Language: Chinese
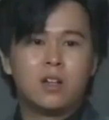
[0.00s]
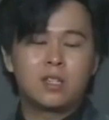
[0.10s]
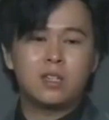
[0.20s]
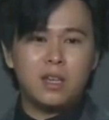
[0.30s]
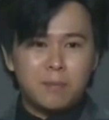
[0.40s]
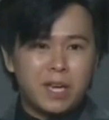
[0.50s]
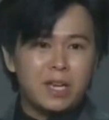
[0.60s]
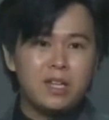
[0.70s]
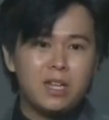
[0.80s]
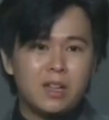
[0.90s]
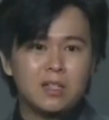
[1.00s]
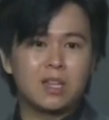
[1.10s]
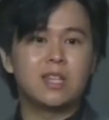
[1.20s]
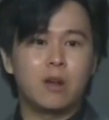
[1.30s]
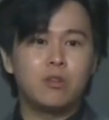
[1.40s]
这每一年的成
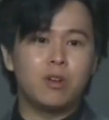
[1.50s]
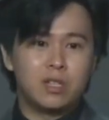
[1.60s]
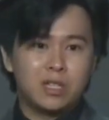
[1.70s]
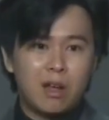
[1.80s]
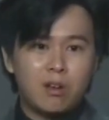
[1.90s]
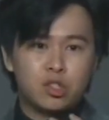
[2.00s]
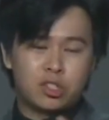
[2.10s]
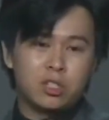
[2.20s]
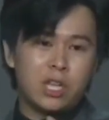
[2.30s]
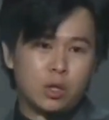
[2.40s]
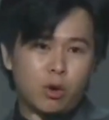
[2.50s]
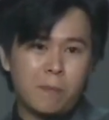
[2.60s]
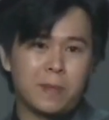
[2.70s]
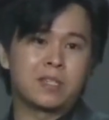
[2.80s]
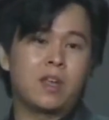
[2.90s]
长率哦，已经到了十点多个
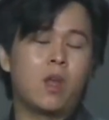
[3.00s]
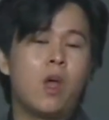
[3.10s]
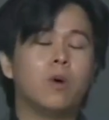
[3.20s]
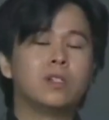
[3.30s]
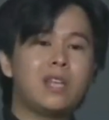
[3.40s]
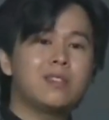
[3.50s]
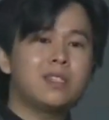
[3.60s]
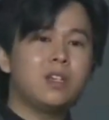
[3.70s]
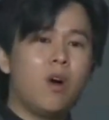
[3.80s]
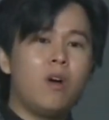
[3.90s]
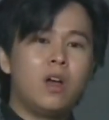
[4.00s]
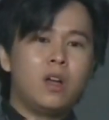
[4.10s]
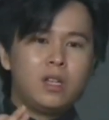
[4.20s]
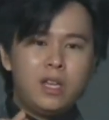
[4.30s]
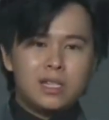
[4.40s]
percent。我相信哦，
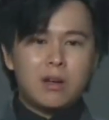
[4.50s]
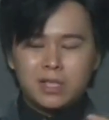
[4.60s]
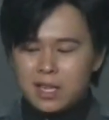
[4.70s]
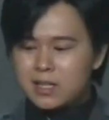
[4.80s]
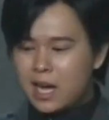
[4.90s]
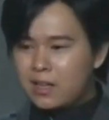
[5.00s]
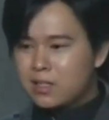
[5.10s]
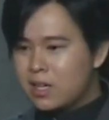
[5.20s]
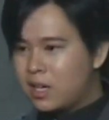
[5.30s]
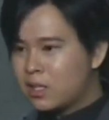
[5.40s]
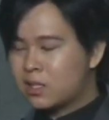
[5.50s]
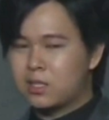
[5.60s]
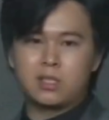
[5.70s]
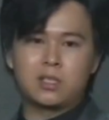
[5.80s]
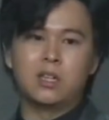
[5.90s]
依照现在的这一个
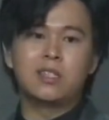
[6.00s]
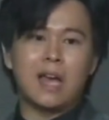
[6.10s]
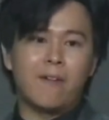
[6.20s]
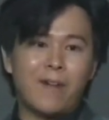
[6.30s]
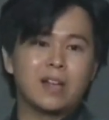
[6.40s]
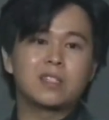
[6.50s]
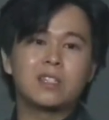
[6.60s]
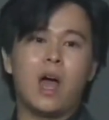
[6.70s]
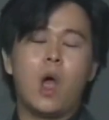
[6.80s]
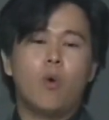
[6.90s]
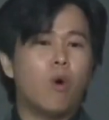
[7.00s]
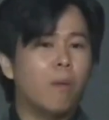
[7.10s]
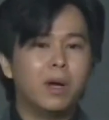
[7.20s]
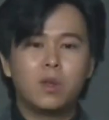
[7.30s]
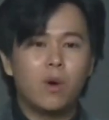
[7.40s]
成长方式啊，我
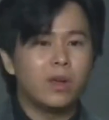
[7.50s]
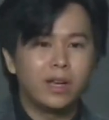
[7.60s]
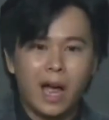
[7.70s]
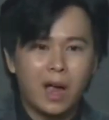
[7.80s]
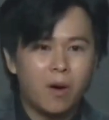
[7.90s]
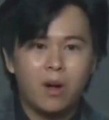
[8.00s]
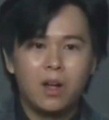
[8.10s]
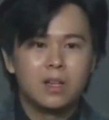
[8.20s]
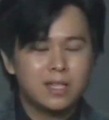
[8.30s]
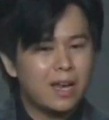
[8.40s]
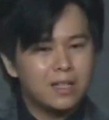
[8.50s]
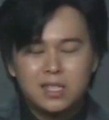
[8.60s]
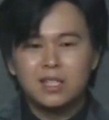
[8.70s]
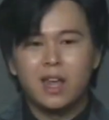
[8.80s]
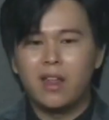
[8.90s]
们哦应该哦，在
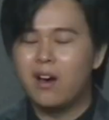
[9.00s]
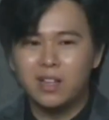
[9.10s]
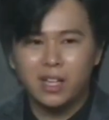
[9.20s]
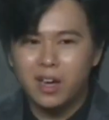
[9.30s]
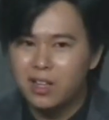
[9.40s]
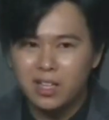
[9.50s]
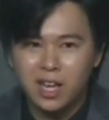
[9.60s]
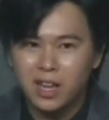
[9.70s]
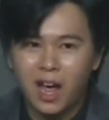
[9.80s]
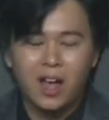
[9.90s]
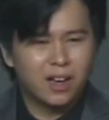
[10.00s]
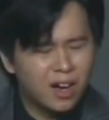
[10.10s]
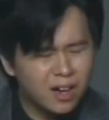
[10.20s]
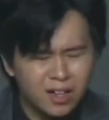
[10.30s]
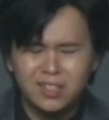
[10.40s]
今年二零二零年呐，
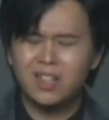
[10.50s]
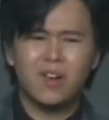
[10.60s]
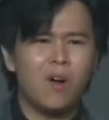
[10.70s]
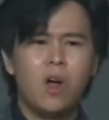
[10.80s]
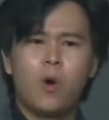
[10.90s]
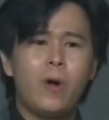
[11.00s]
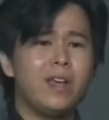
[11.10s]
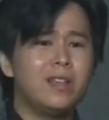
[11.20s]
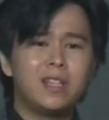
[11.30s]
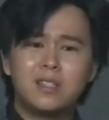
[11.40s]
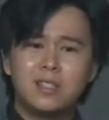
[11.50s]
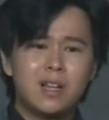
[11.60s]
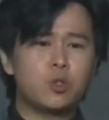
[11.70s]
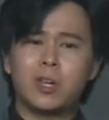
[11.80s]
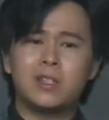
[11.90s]
可能哦会已经进到
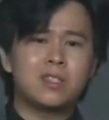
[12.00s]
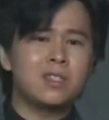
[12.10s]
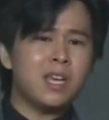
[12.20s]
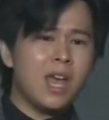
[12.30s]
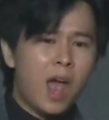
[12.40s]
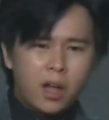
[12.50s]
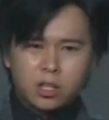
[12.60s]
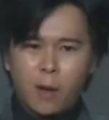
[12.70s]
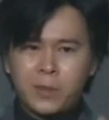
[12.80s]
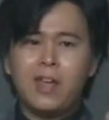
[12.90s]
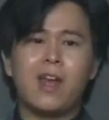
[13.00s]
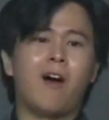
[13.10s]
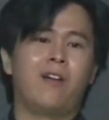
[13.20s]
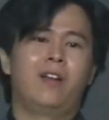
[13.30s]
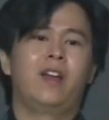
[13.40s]
全世界 top ten 了，
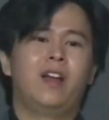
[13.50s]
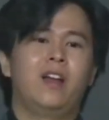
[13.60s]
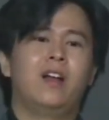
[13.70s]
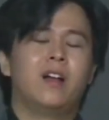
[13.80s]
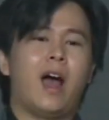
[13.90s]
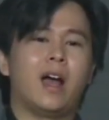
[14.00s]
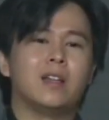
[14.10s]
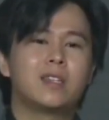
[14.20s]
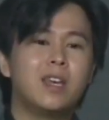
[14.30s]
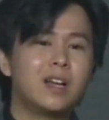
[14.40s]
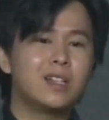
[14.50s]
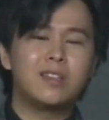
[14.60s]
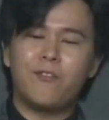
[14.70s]
啊，这一个是